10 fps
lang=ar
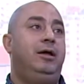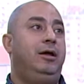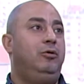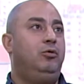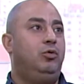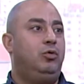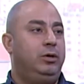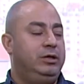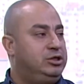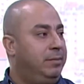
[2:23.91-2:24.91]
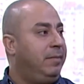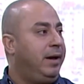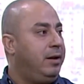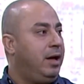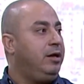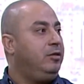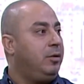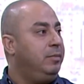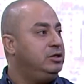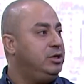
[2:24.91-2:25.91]
إنه تجمعنا أكثر
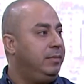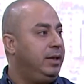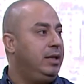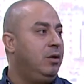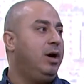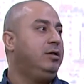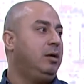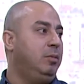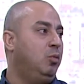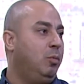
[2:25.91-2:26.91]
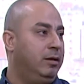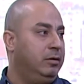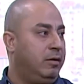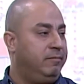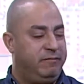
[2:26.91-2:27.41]
من جمعية وأكثر من مبادرة